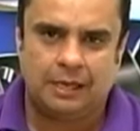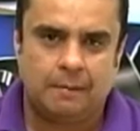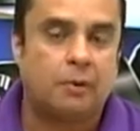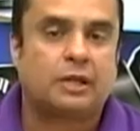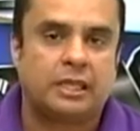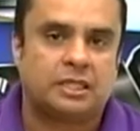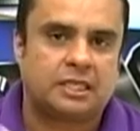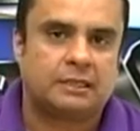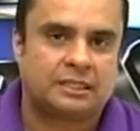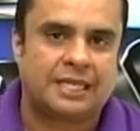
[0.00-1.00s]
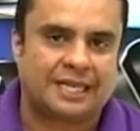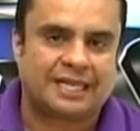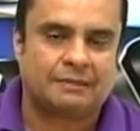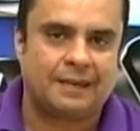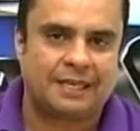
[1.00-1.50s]
Porque dice
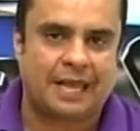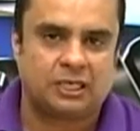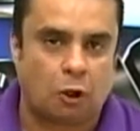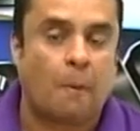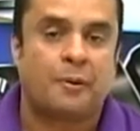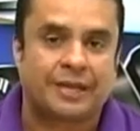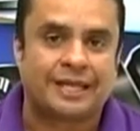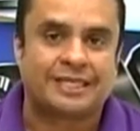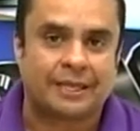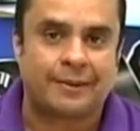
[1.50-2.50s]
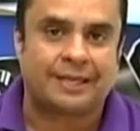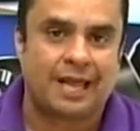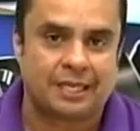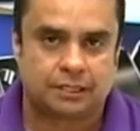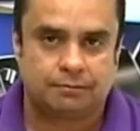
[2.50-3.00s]
ciertas verdades o porque dice
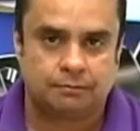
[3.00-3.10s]
verdades.